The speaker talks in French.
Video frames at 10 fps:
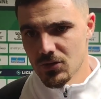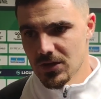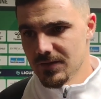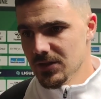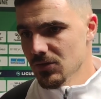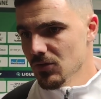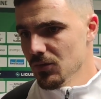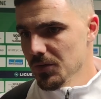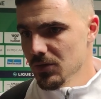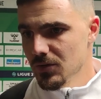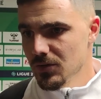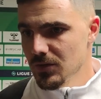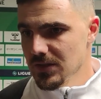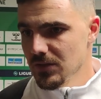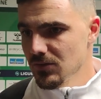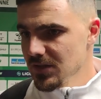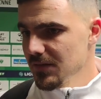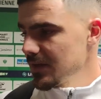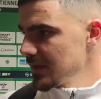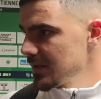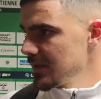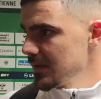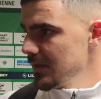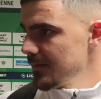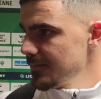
J'avais dit au groupe que ça nous servirait cette année.